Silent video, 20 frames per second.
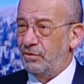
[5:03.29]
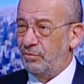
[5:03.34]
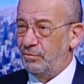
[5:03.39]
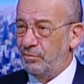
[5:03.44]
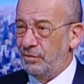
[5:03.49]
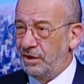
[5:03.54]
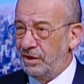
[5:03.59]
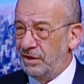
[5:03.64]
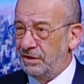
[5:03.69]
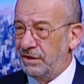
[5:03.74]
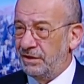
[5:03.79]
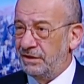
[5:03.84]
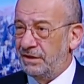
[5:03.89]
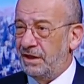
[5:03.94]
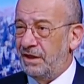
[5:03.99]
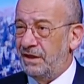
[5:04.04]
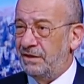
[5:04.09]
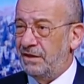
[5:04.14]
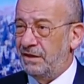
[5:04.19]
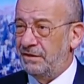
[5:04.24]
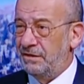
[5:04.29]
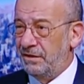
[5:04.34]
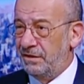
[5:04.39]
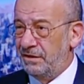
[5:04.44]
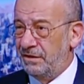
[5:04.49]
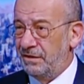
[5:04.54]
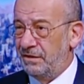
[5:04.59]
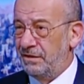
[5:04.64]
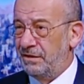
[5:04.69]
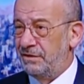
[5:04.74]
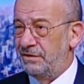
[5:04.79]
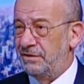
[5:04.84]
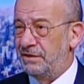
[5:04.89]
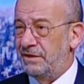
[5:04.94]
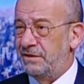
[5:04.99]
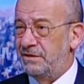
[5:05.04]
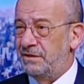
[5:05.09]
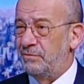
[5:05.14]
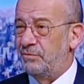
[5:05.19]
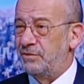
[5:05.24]
ثم يعني كانت هذه
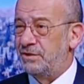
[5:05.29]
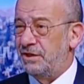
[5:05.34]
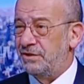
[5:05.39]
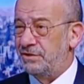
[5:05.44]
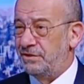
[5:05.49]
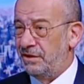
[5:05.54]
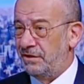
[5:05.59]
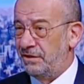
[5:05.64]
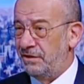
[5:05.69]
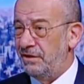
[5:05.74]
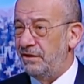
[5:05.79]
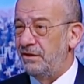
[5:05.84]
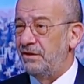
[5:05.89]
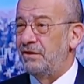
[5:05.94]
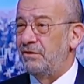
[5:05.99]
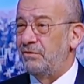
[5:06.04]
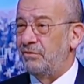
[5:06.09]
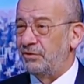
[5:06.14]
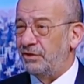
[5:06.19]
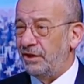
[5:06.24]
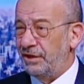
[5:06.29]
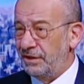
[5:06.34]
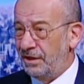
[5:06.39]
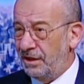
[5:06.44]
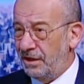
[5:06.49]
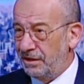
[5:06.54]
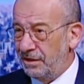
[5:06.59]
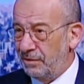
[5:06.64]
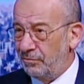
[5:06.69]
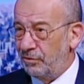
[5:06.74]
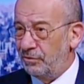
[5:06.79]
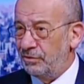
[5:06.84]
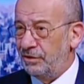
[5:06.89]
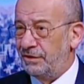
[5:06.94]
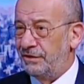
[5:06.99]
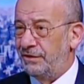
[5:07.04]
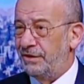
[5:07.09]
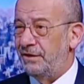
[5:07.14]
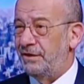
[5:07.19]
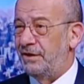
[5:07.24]
الجلسه مسجله وضعناها على موقع
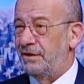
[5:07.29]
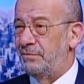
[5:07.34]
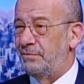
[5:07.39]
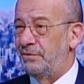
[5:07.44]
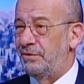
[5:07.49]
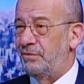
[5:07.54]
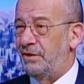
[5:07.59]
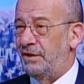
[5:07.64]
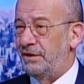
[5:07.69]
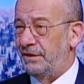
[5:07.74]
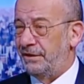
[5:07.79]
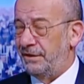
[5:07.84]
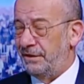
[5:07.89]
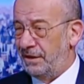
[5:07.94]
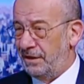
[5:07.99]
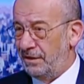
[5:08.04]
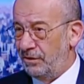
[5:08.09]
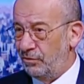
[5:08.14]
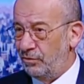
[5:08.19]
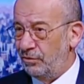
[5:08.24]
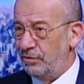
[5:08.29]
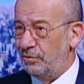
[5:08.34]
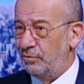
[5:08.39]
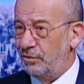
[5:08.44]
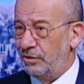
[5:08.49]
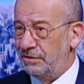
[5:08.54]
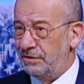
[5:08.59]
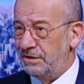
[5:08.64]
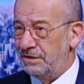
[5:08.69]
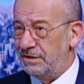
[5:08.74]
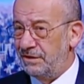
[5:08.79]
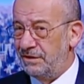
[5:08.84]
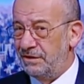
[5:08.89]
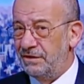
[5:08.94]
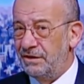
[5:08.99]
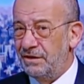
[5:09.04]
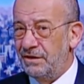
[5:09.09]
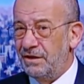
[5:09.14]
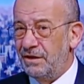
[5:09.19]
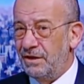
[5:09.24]
النقابه واعلناها لكل
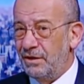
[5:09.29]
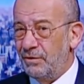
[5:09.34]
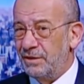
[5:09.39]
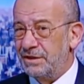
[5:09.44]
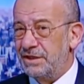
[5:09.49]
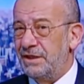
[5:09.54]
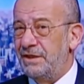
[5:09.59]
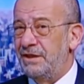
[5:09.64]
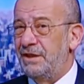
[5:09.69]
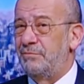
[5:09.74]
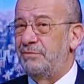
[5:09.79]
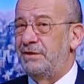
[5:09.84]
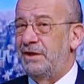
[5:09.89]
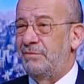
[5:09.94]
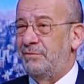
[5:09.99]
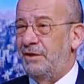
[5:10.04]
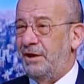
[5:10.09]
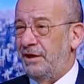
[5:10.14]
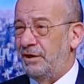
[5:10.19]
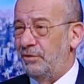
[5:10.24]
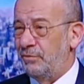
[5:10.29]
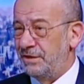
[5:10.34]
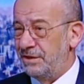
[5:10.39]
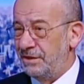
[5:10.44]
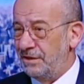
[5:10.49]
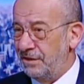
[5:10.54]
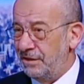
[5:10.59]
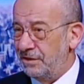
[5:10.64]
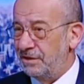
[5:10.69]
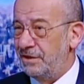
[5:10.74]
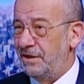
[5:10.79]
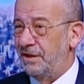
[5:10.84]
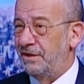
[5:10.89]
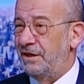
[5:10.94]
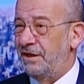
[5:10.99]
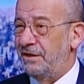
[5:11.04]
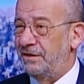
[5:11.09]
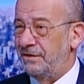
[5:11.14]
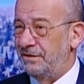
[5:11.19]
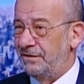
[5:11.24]
المهندسين وسلمنا مع وزير الاشغال
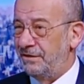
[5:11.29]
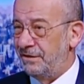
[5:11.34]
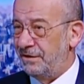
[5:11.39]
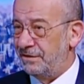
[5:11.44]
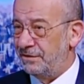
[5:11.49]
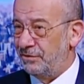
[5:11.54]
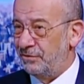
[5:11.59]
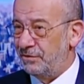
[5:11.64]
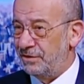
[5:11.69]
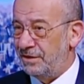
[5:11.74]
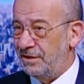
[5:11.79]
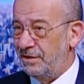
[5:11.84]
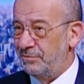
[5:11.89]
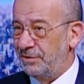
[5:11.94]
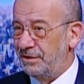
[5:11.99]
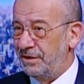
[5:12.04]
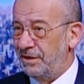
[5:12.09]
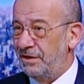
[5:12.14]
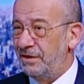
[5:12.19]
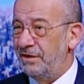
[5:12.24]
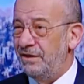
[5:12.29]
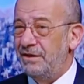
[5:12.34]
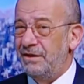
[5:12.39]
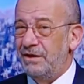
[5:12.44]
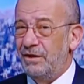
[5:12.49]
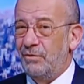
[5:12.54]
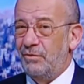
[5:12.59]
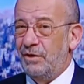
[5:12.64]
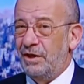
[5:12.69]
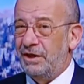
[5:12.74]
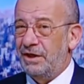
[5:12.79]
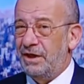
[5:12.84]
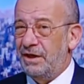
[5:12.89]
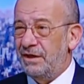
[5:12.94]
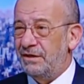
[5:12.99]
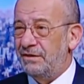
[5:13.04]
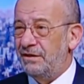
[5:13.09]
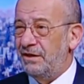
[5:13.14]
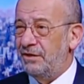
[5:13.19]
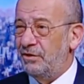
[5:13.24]
هذه الدراسه نسخه منها
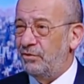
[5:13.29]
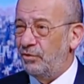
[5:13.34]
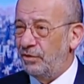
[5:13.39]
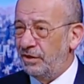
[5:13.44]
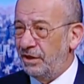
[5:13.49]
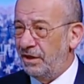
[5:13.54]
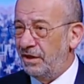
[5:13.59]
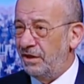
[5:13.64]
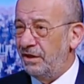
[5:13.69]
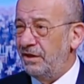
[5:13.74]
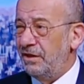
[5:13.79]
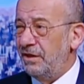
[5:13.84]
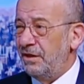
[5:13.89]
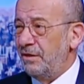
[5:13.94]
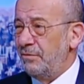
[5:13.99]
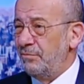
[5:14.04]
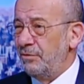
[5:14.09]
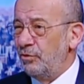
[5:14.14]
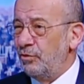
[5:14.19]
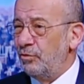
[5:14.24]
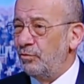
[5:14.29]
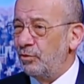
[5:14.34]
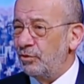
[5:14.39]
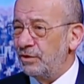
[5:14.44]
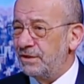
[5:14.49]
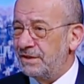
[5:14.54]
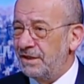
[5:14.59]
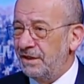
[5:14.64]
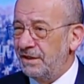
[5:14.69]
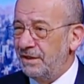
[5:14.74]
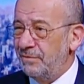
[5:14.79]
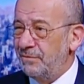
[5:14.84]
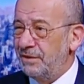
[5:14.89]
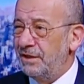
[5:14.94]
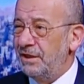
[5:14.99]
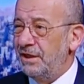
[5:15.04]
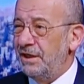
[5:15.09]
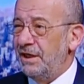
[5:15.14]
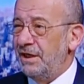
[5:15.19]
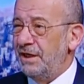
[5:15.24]
وكانت يعني كلها بالامور
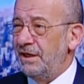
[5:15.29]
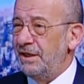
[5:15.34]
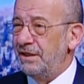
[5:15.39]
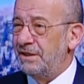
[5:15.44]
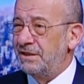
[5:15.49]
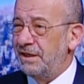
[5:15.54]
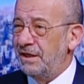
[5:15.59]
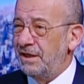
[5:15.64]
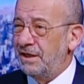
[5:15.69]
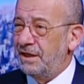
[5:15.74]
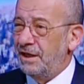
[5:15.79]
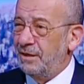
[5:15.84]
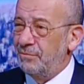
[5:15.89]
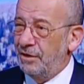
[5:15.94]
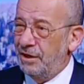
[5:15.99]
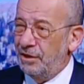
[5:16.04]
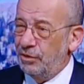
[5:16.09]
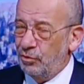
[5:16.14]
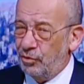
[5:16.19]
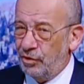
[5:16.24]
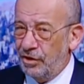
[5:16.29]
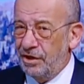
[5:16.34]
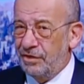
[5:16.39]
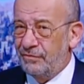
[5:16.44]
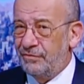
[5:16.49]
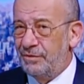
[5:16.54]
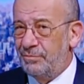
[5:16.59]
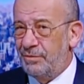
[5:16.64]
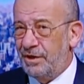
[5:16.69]
السليمه ليس كما يقال في